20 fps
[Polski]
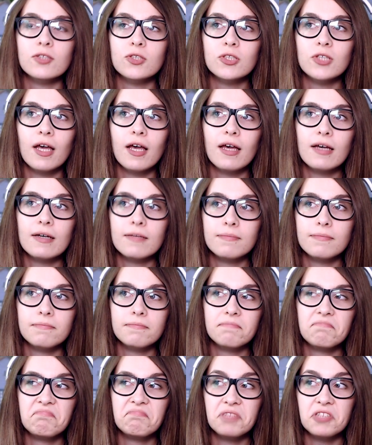że
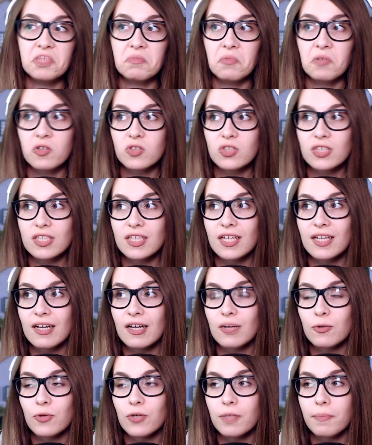być może ja
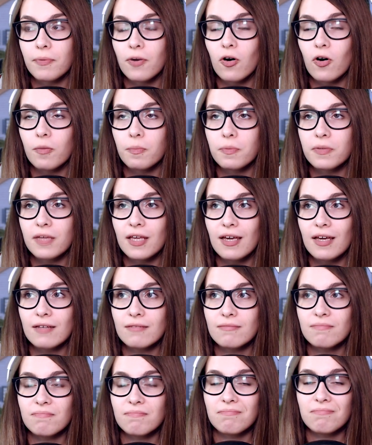reaguję
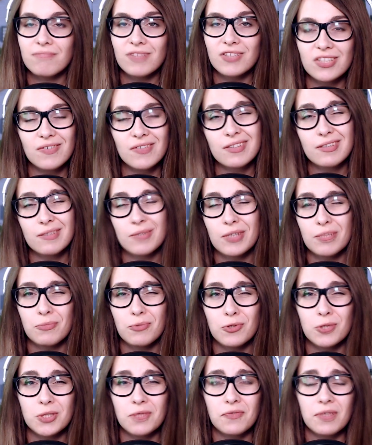pochopnie, Właściwie to by nie
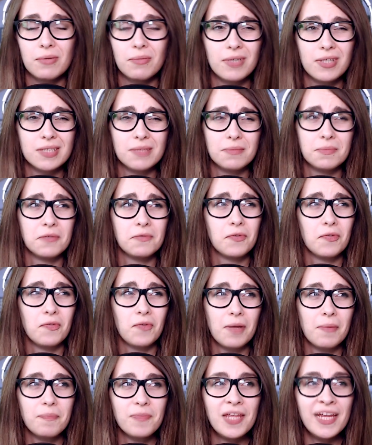było dziwne, bo jestem
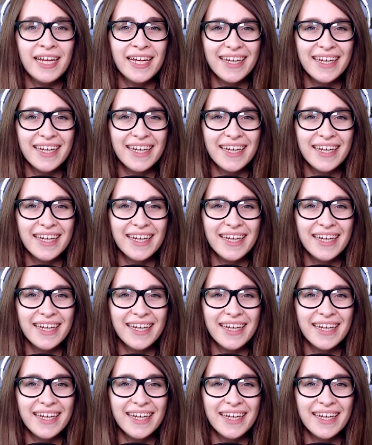nerwowa.